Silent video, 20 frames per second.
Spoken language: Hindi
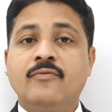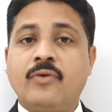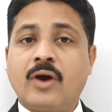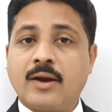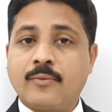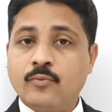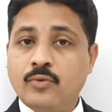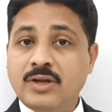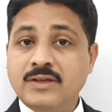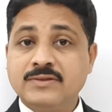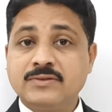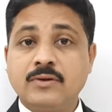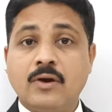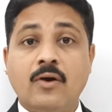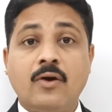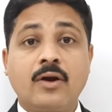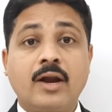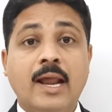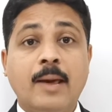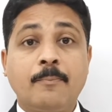फार्मूलीज
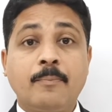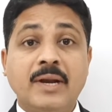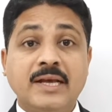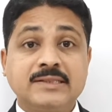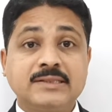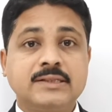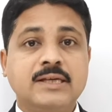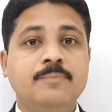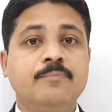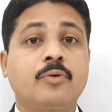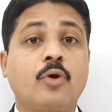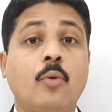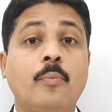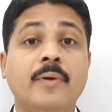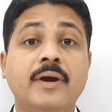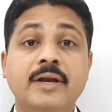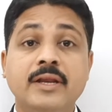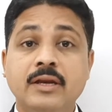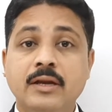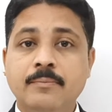और लैप्लस की
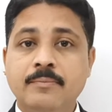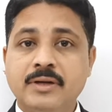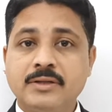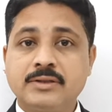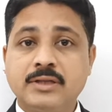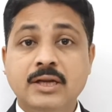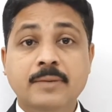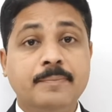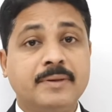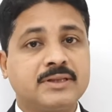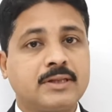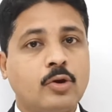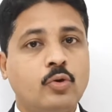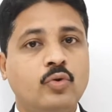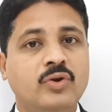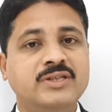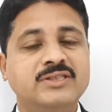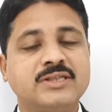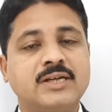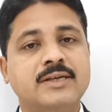प्रॉपर्टी नंबर थ्री पता
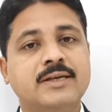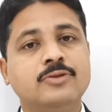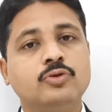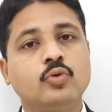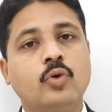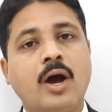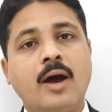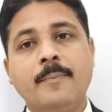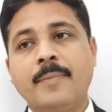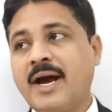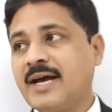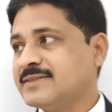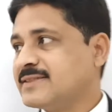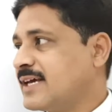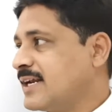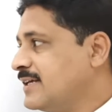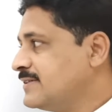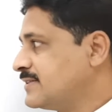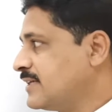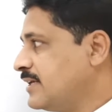होनी चाहिए तो आप
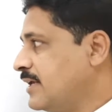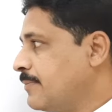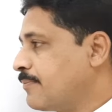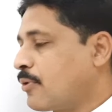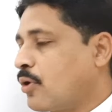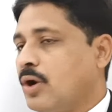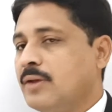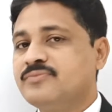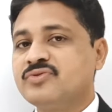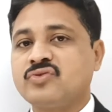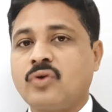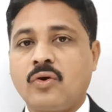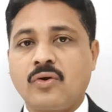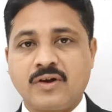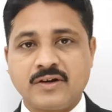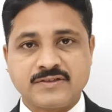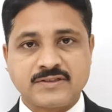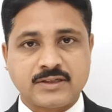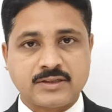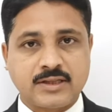आसानी से ये प्रॉब्लम सॉल्व
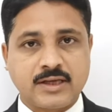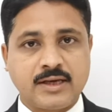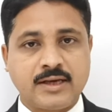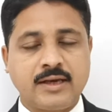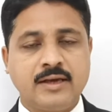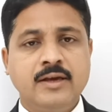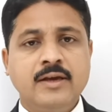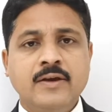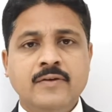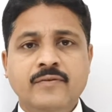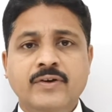कर सकते हैं